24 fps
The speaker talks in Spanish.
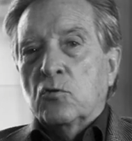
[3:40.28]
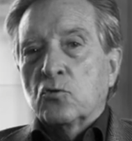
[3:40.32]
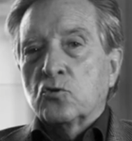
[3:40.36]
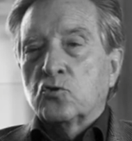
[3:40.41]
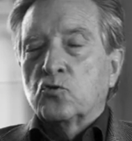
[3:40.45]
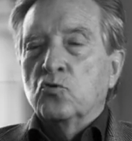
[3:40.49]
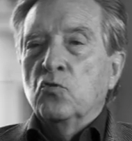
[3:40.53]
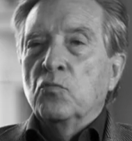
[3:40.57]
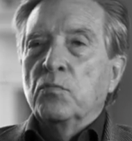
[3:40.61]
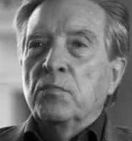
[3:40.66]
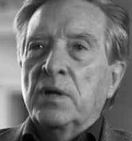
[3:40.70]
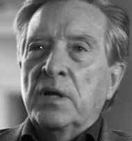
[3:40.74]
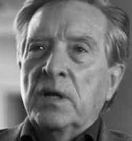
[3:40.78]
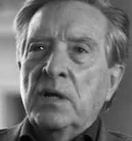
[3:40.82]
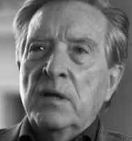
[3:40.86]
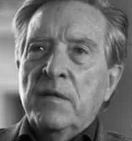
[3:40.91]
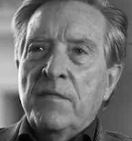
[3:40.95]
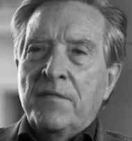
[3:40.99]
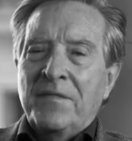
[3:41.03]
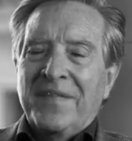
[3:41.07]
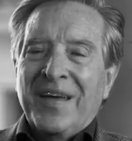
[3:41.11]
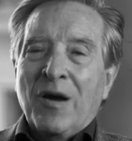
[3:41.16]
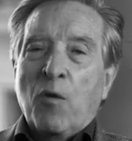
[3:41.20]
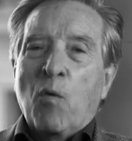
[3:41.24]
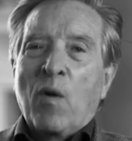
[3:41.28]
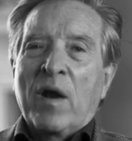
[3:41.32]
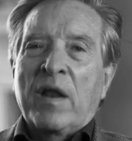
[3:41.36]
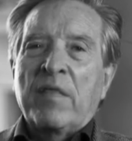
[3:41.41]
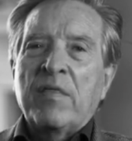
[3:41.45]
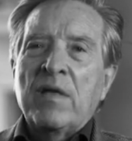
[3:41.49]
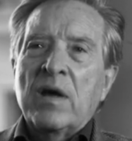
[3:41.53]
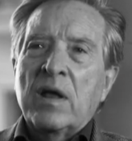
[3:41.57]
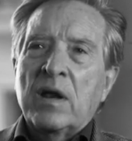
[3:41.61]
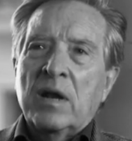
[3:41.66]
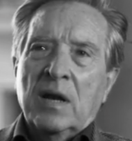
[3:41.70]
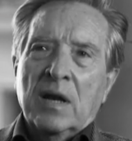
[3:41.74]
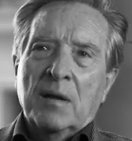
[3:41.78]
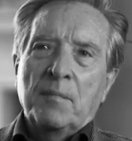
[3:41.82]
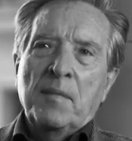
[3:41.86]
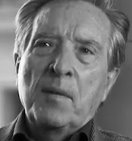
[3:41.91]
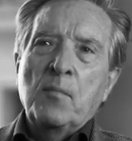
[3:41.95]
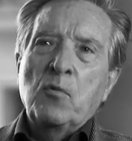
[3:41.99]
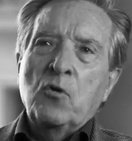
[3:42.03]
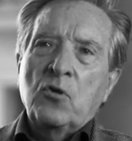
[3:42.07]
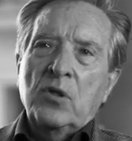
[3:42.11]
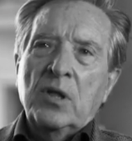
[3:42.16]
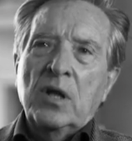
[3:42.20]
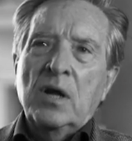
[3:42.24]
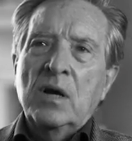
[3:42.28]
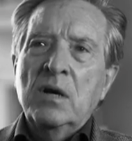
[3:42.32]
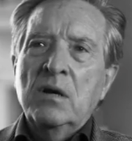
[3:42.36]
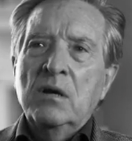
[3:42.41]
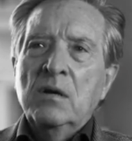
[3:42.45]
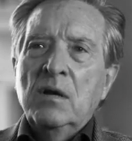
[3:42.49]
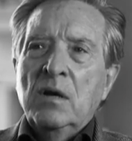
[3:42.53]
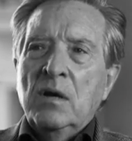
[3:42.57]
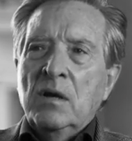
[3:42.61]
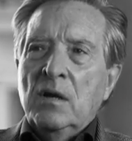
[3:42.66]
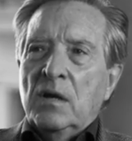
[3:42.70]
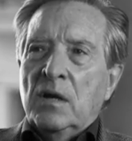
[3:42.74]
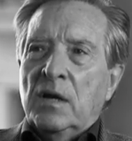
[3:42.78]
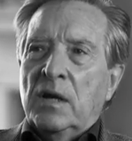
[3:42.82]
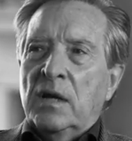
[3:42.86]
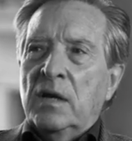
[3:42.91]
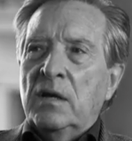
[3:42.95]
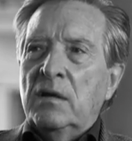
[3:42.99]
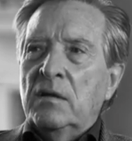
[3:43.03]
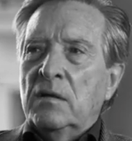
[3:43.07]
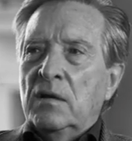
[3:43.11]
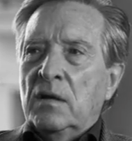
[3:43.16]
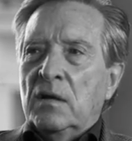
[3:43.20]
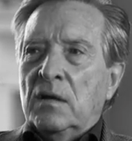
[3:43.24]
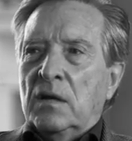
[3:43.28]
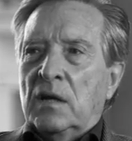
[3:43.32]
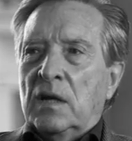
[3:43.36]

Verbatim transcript: costumbre de guardar en la memoria ¿eh?